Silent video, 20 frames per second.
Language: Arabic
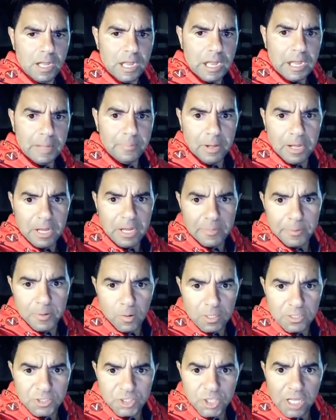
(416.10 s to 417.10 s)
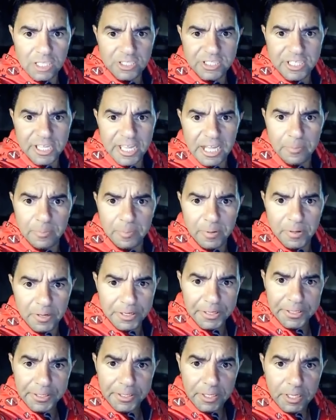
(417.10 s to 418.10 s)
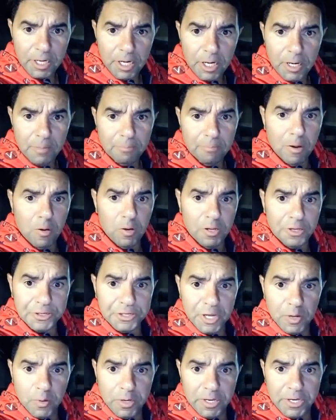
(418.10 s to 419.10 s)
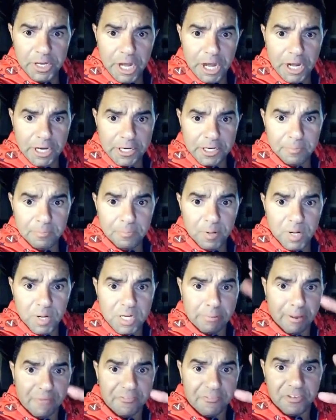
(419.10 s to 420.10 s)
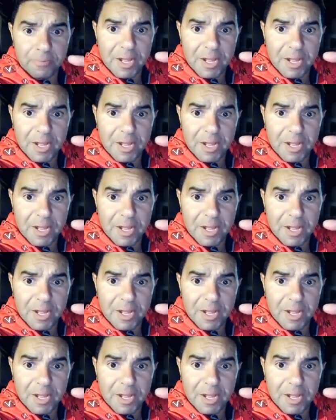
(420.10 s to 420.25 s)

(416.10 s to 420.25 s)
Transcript: حبايبي وعزاز قلبي موعدنا وياكم بكرة في